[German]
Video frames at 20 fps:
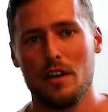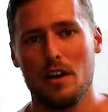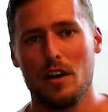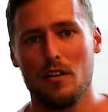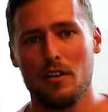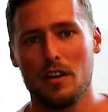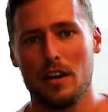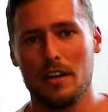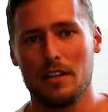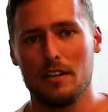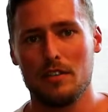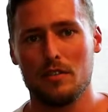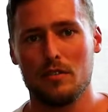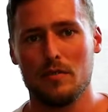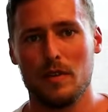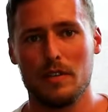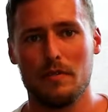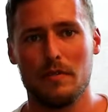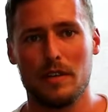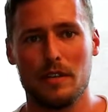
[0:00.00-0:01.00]
auch gar nicht
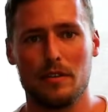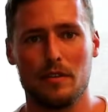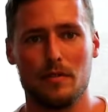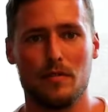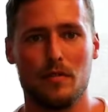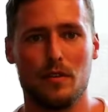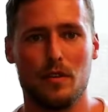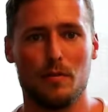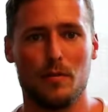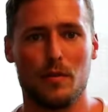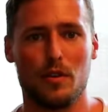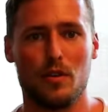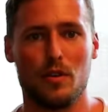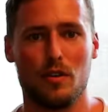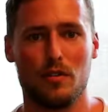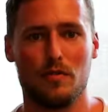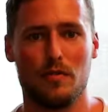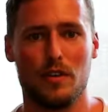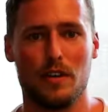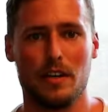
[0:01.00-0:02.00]
so weit weg vom
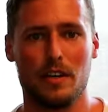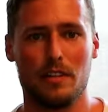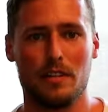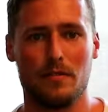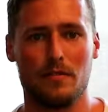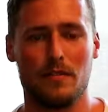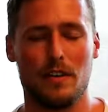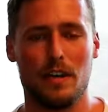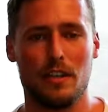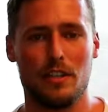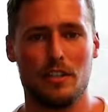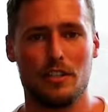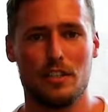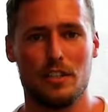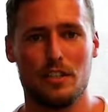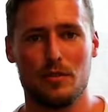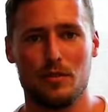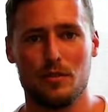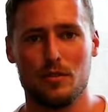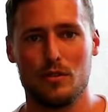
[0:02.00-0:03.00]

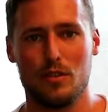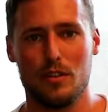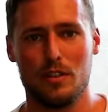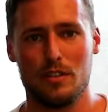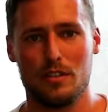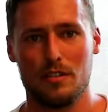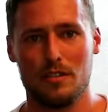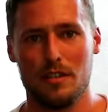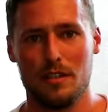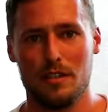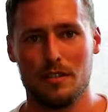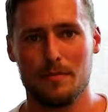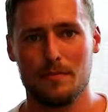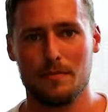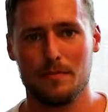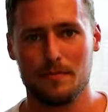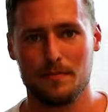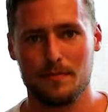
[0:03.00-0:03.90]
Konferenzveranstaltungsort dann.